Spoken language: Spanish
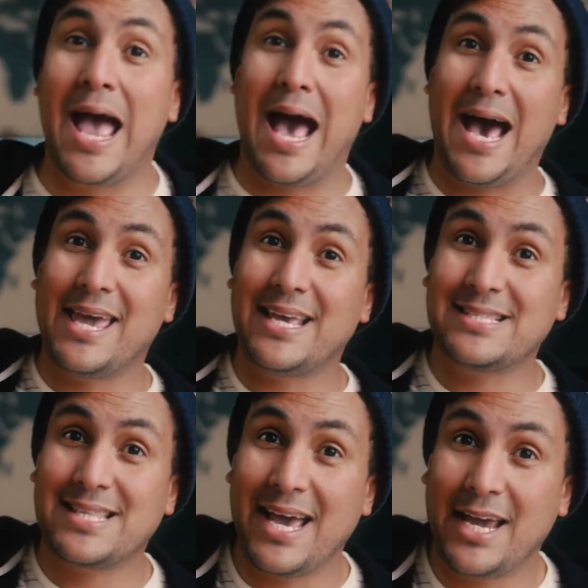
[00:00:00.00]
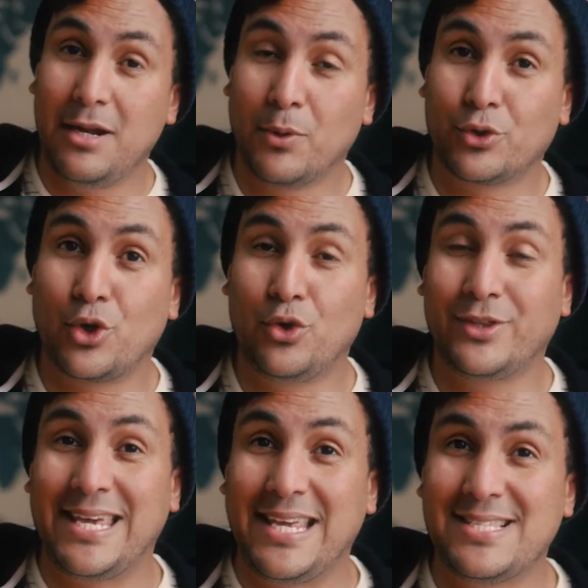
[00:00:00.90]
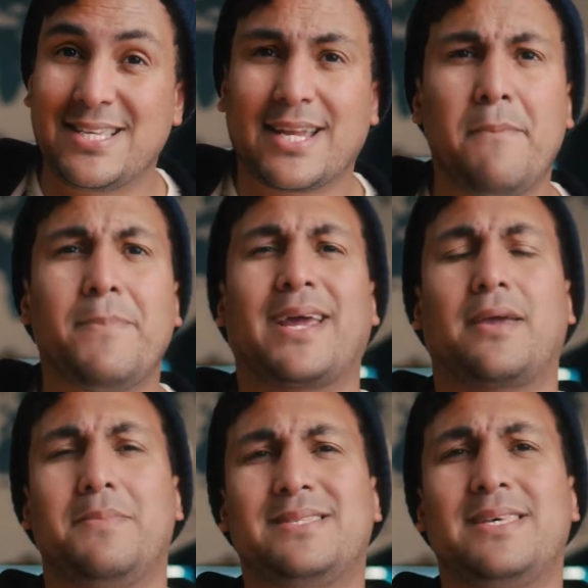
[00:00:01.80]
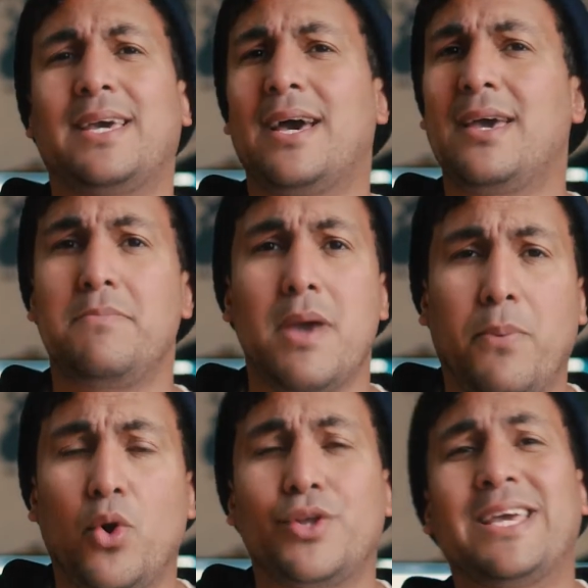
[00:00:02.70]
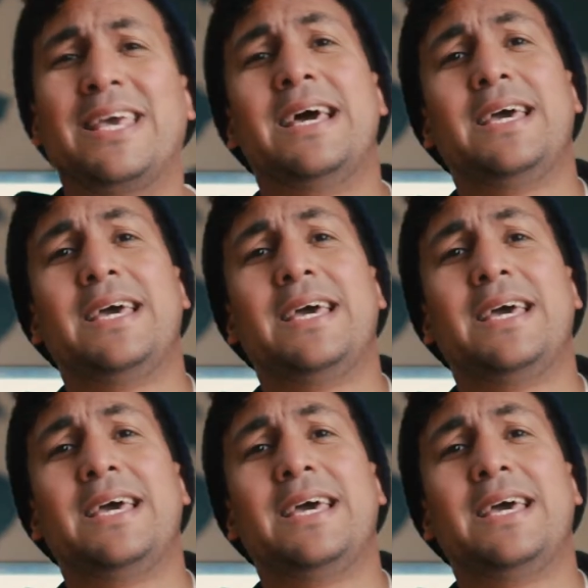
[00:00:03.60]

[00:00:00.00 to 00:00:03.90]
Ahí está el botón de Instagram para que me siga y me apoyen.